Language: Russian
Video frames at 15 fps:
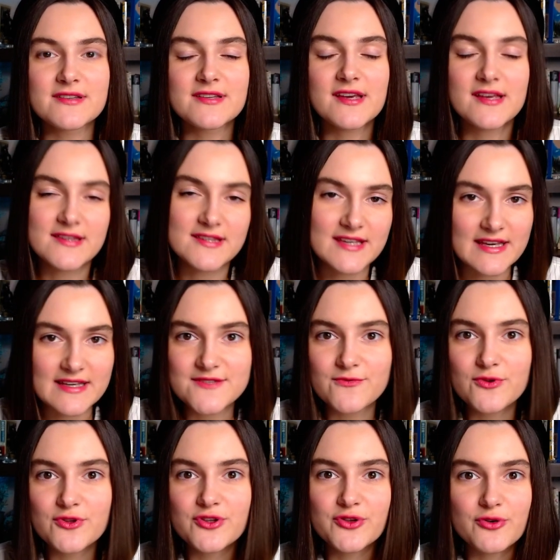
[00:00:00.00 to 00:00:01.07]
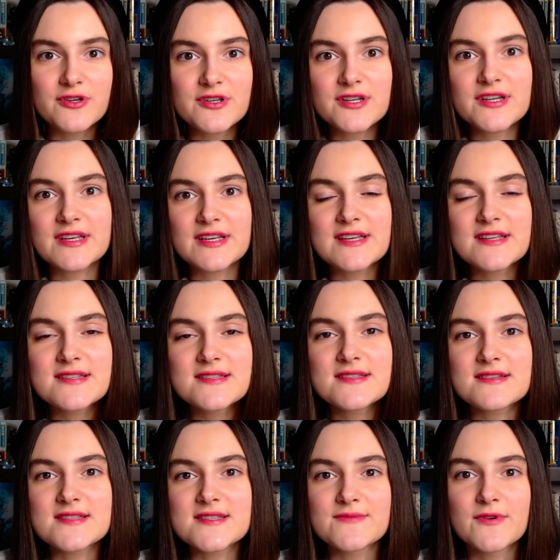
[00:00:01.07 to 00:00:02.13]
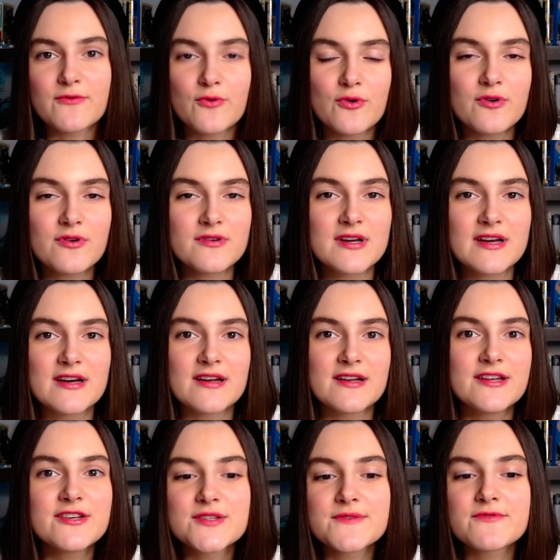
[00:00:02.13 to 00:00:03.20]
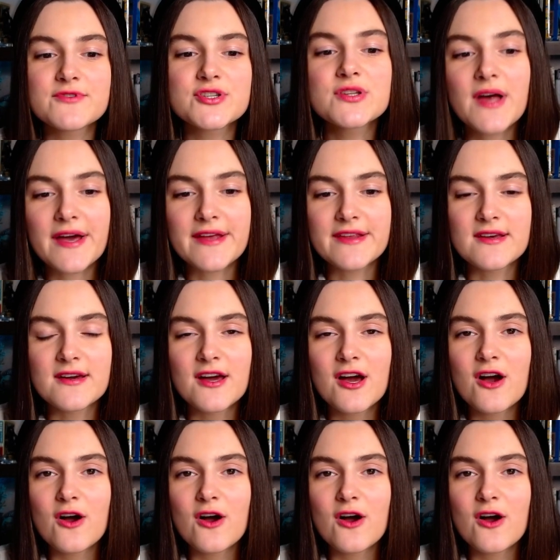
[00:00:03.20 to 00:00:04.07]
и действует только из своего личного желания.